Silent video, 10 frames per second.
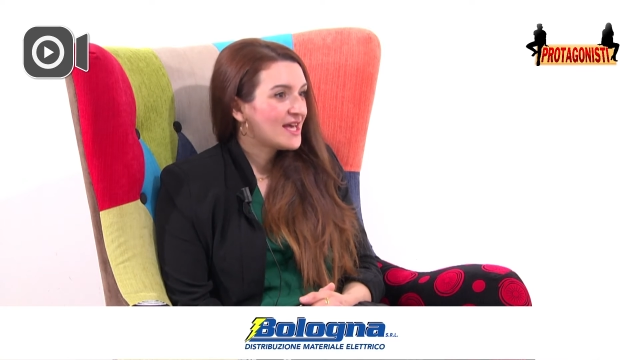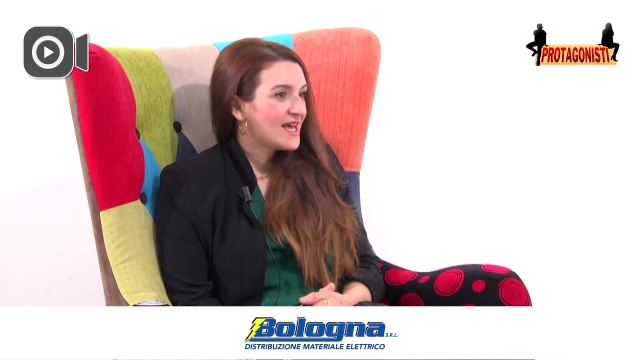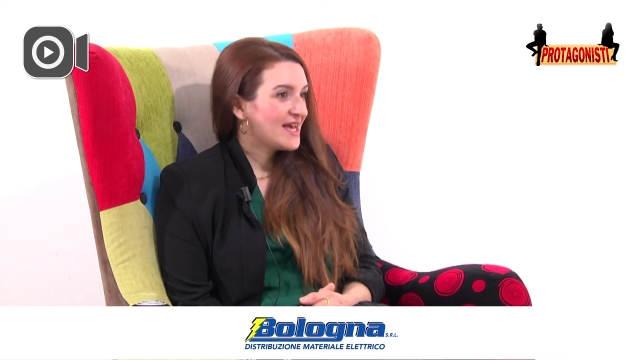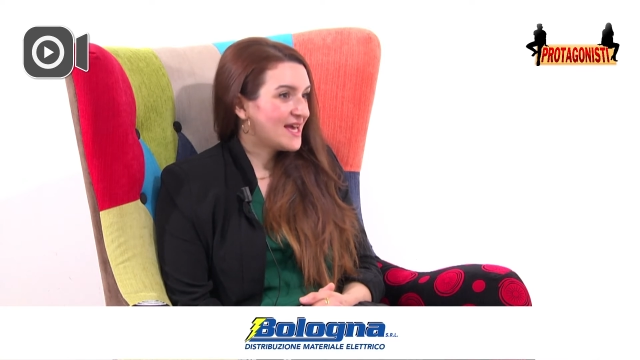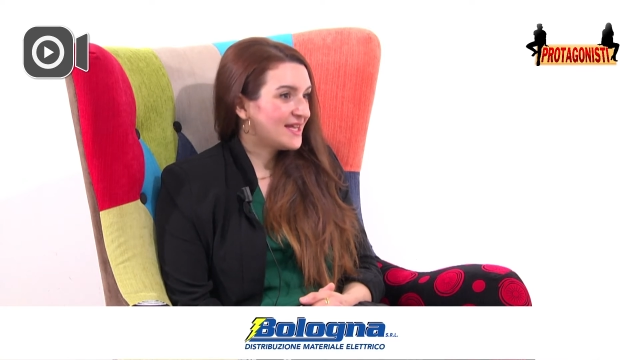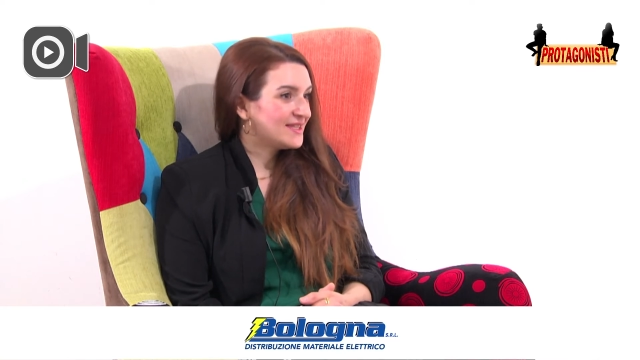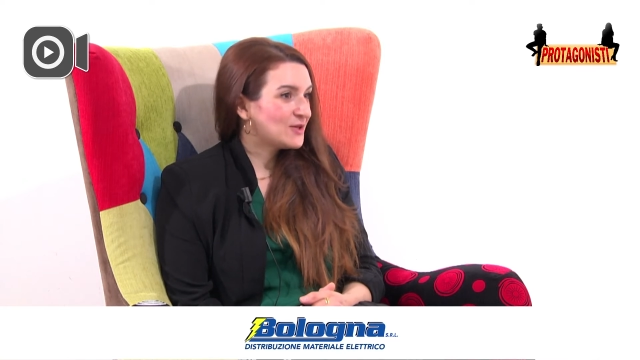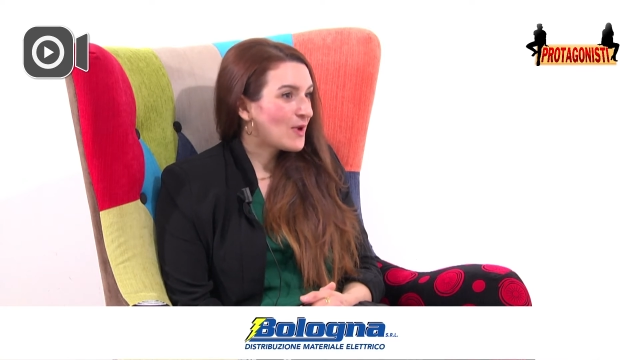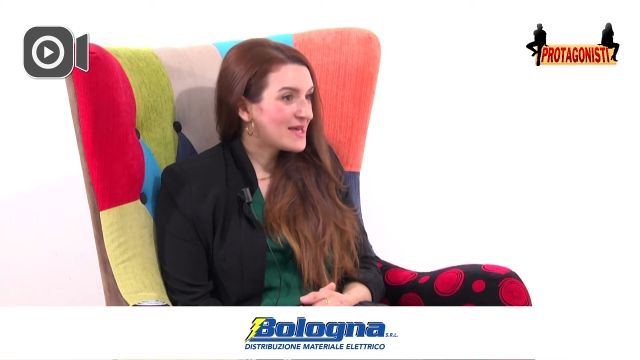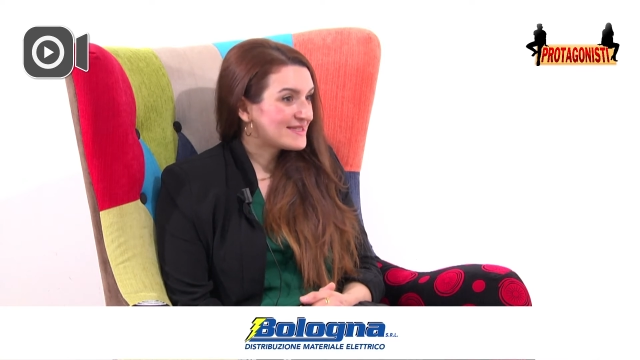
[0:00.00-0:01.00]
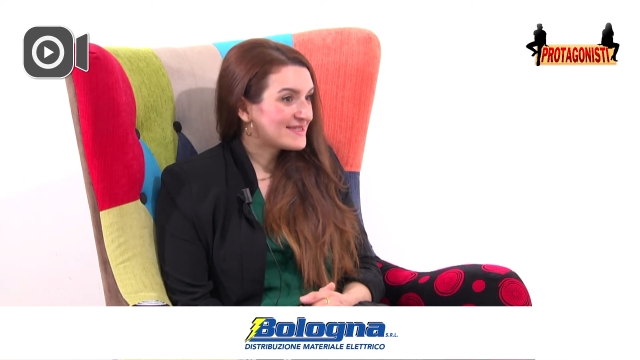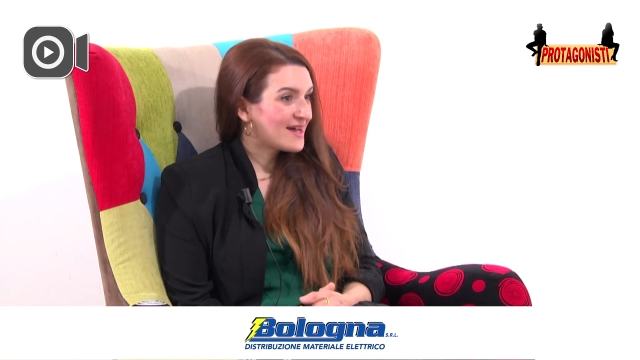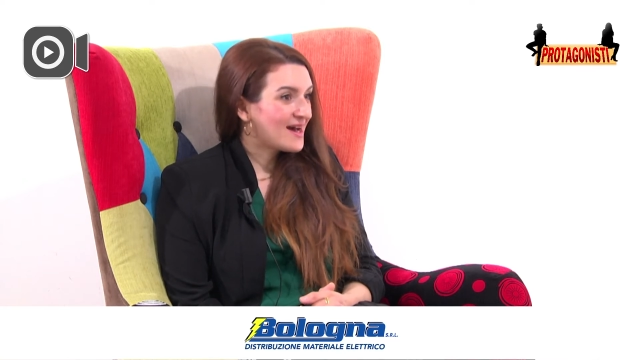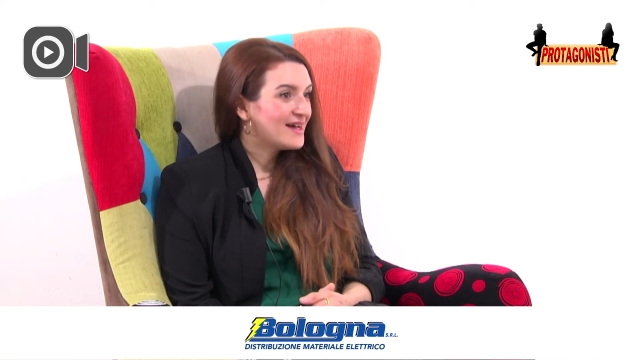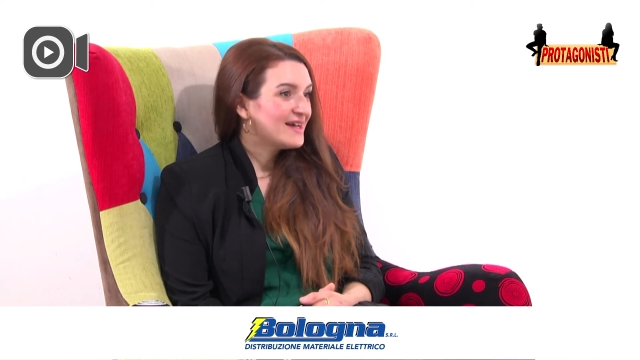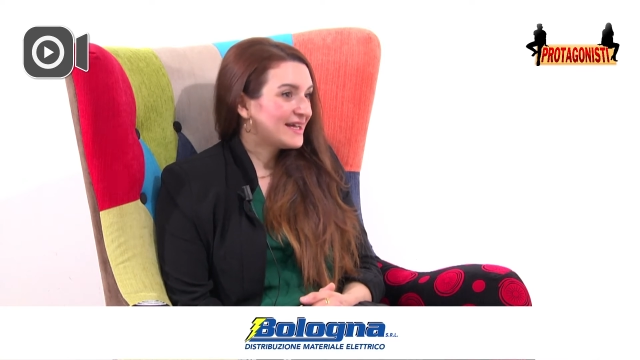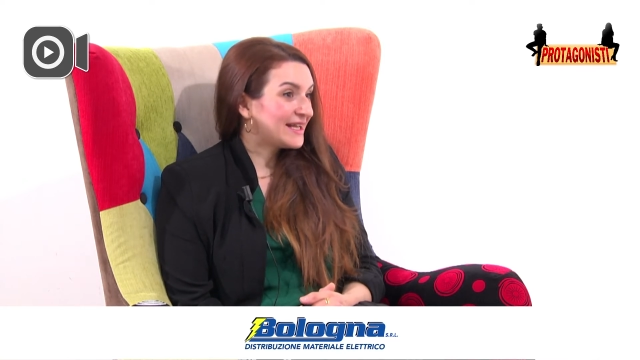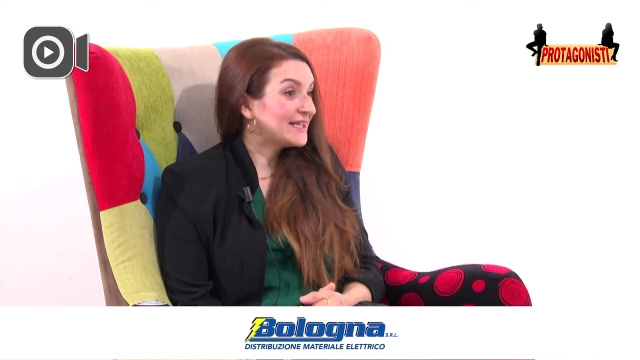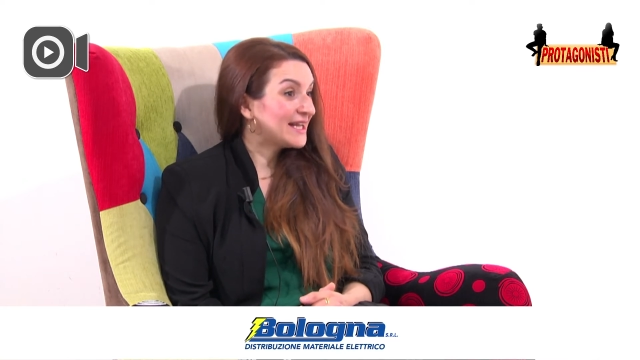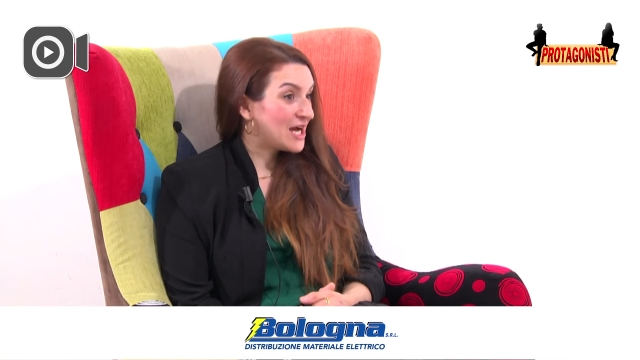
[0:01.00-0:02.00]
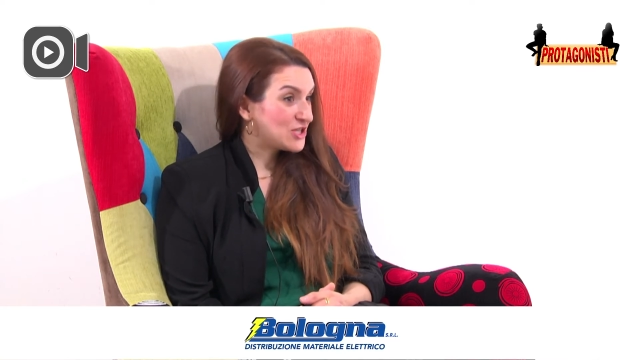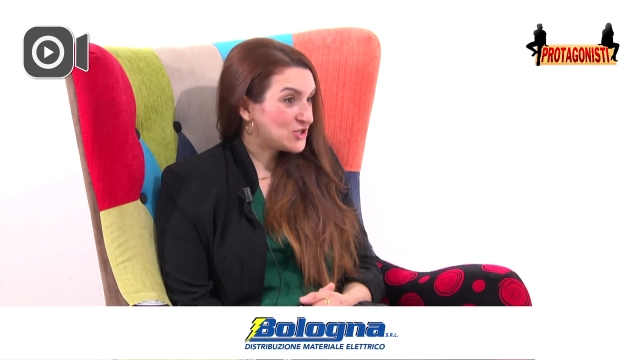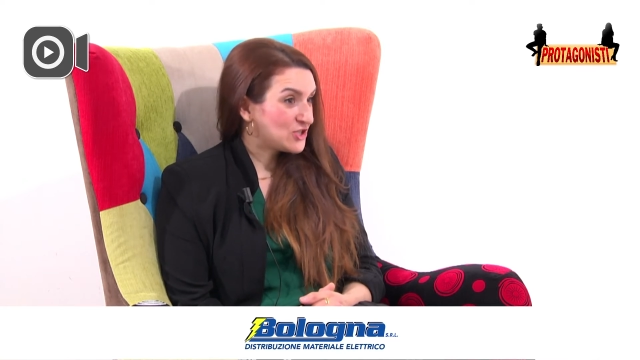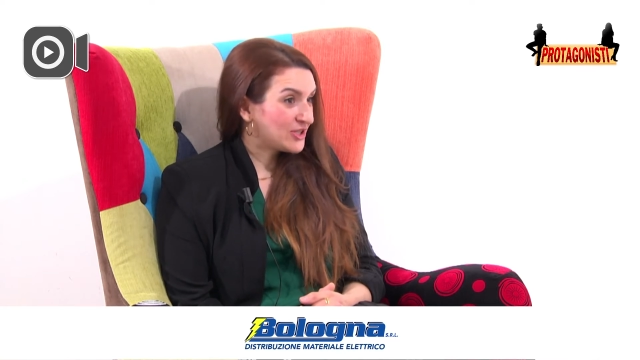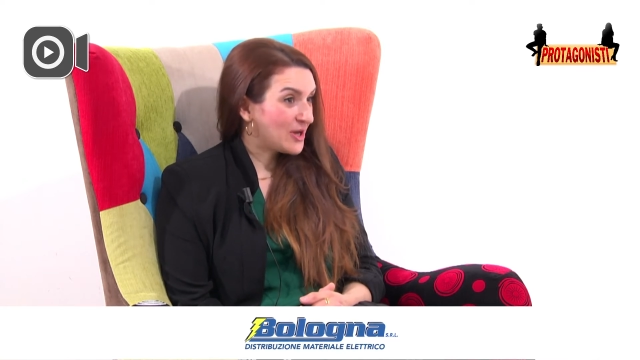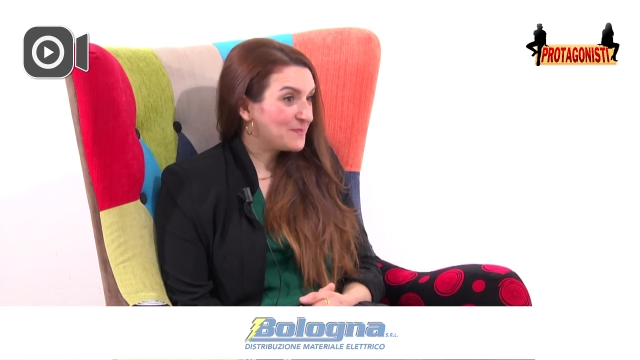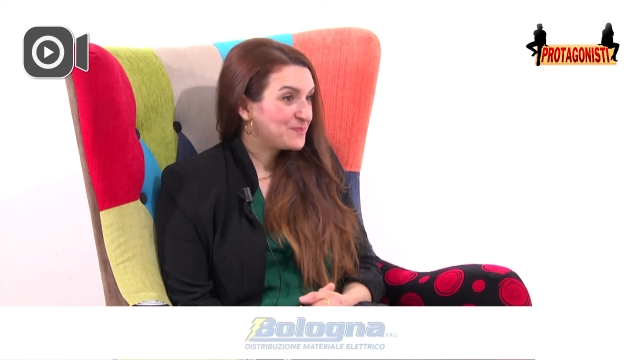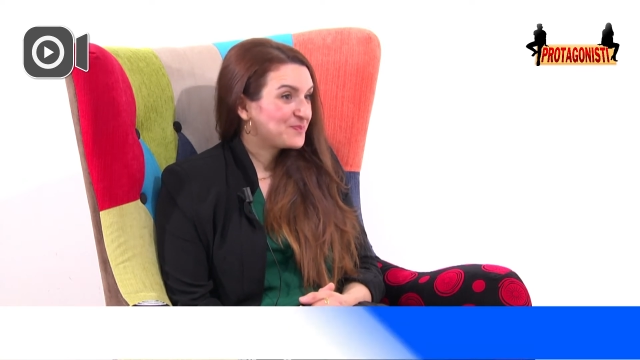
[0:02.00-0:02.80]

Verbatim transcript: eh, di questa rinascita.